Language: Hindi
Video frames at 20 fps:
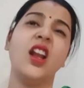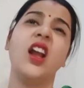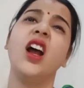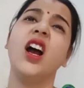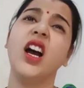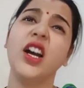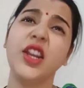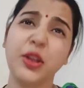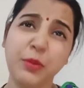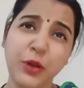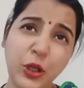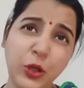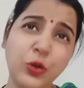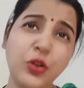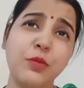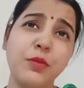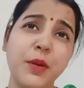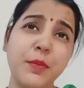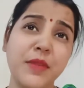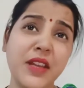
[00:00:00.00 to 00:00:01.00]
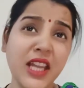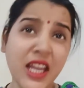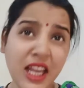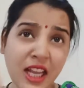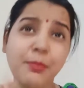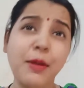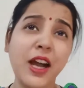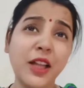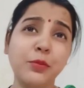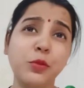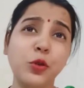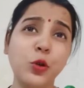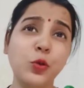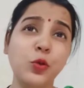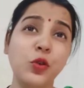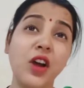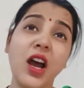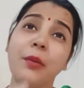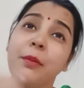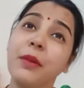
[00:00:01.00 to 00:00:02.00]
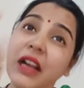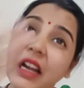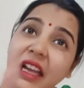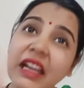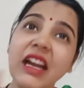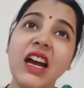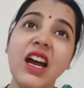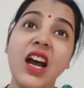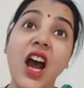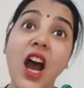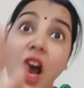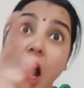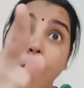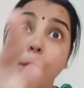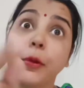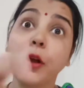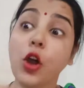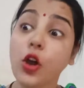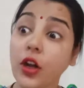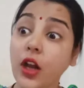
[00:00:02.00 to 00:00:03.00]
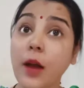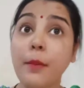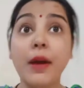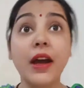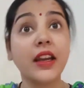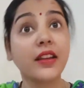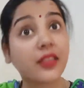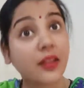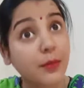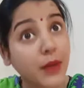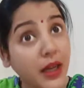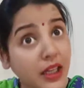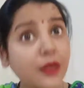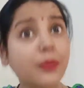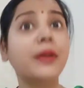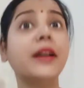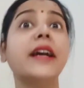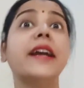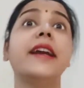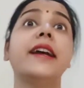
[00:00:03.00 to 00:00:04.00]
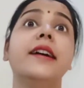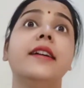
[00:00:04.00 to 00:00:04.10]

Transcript: अरे बिट्टू की मम्मी एक बात बोलूं अब गया आपका और हमारा जमाना गया